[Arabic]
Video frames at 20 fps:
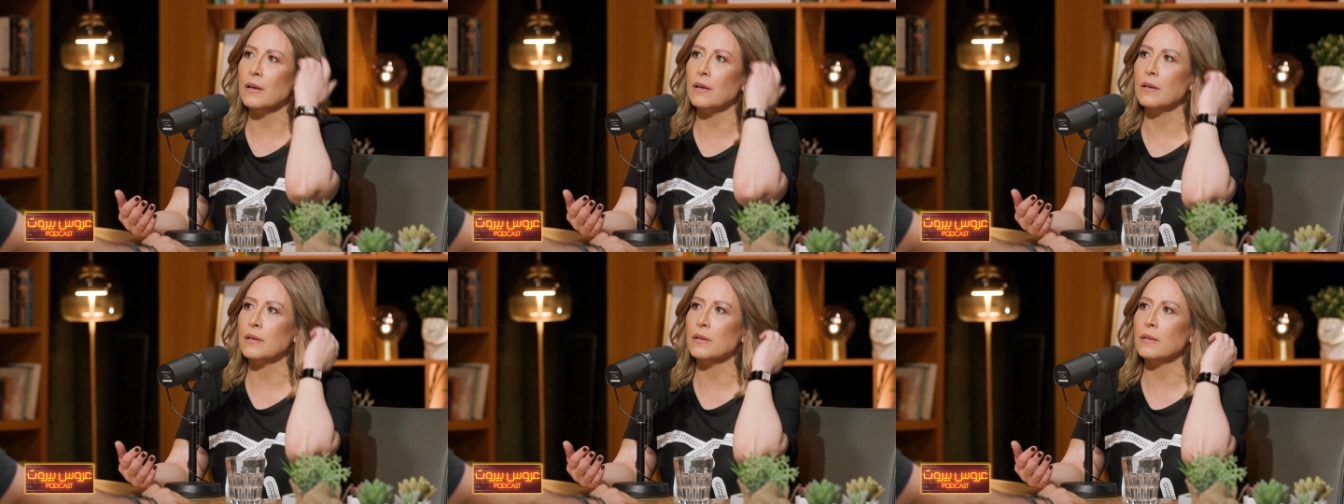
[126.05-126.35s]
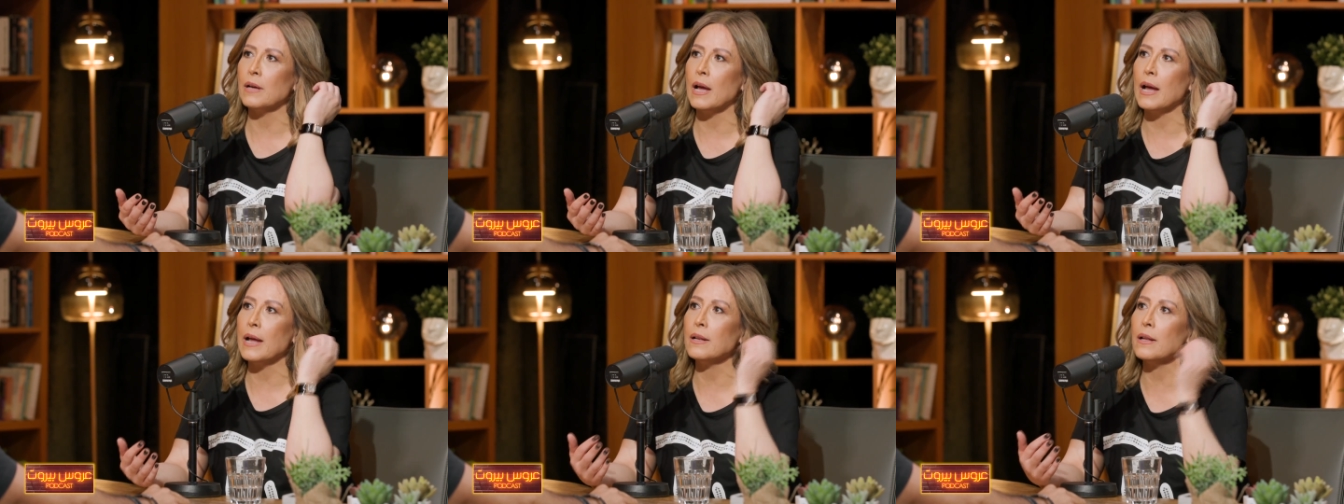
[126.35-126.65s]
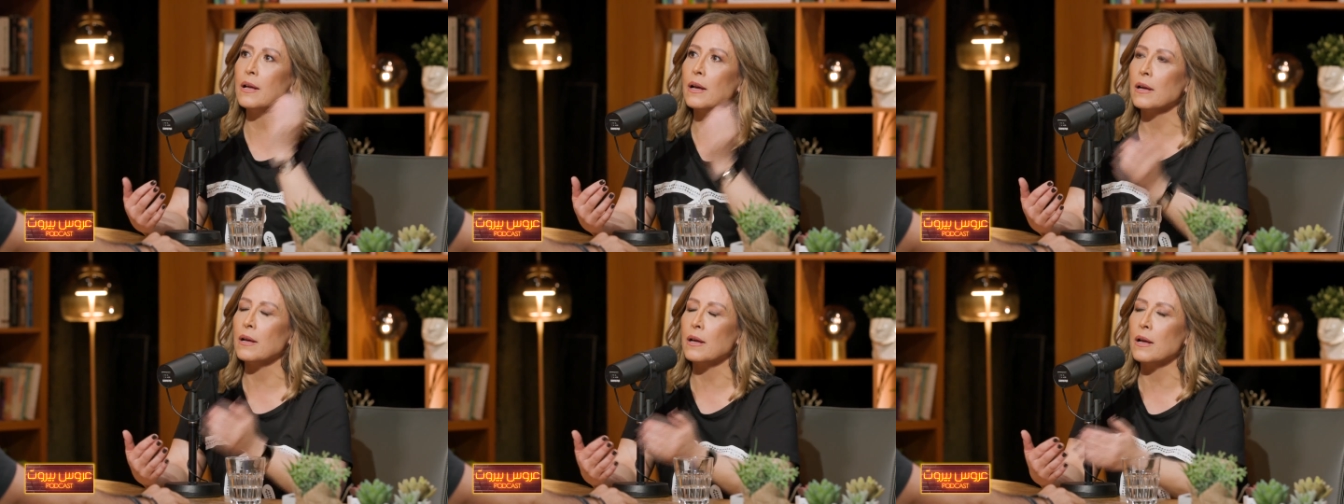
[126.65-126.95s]
آه،
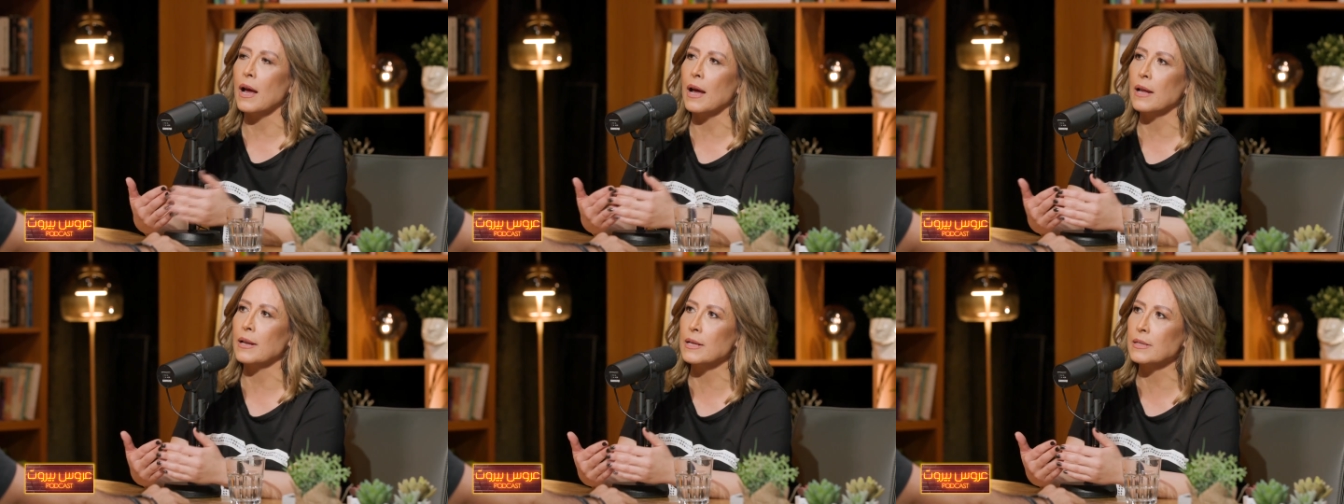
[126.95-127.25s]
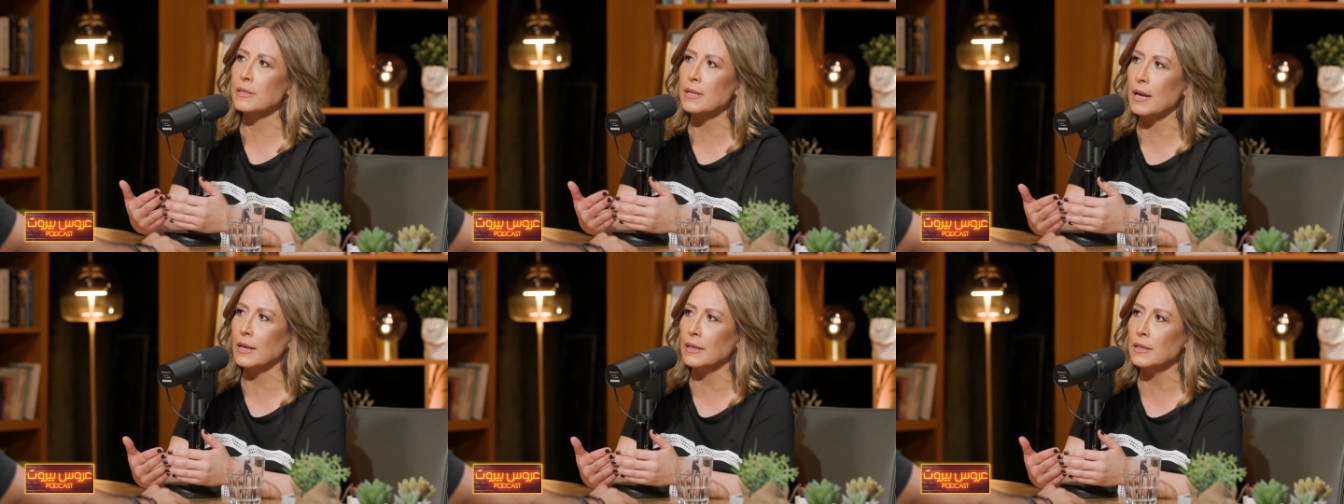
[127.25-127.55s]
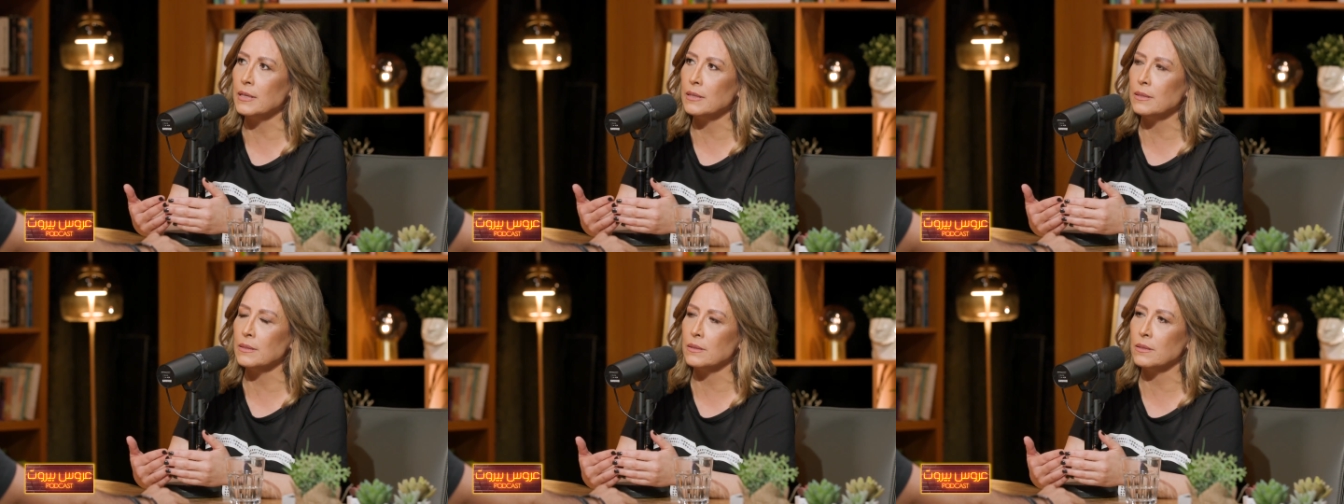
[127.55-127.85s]
أنا على
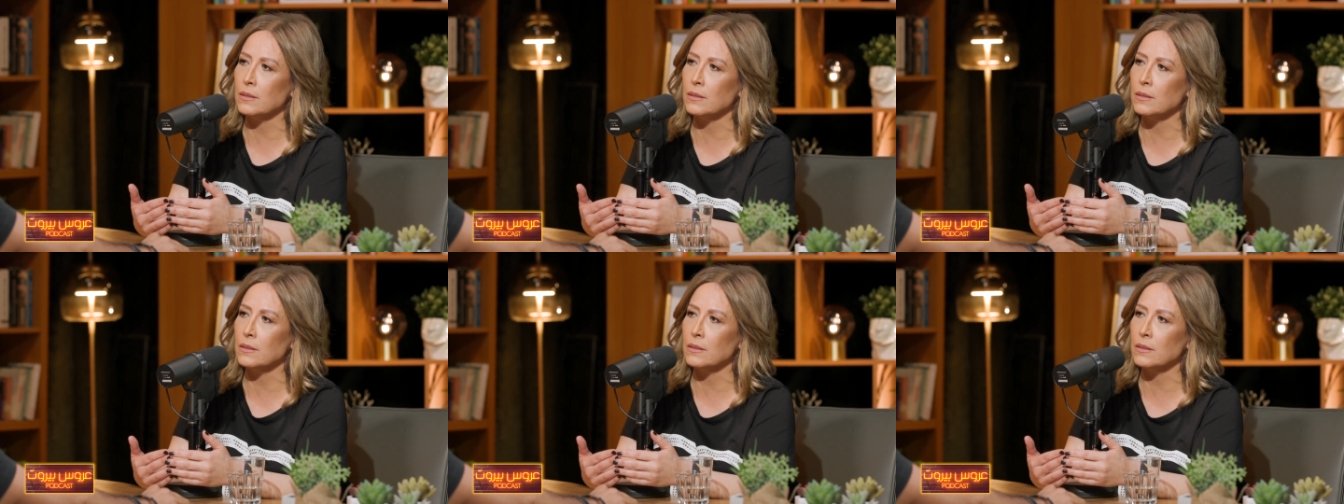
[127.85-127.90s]
صعيد